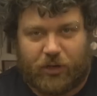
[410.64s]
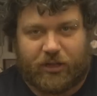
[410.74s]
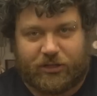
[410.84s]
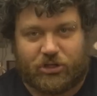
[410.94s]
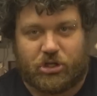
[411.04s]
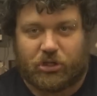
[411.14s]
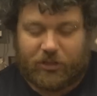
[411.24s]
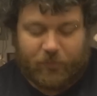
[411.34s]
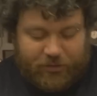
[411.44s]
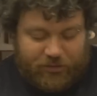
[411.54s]
durante il giorno
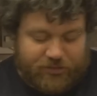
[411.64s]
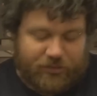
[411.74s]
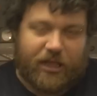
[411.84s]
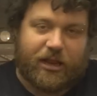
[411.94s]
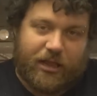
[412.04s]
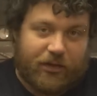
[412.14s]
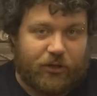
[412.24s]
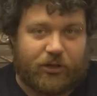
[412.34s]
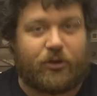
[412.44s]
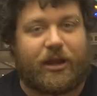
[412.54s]
dal pannello solare e
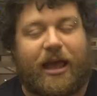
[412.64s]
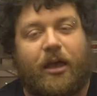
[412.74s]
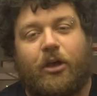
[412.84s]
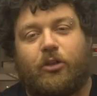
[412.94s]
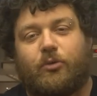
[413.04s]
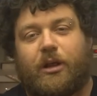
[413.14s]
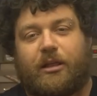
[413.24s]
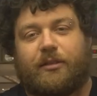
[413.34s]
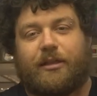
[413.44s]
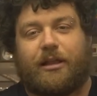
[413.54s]
lo erogherà
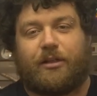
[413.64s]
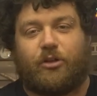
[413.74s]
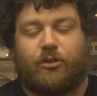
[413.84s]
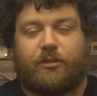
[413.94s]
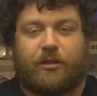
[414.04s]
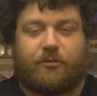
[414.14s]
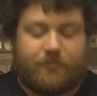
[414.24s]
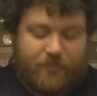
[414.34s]
durante la notte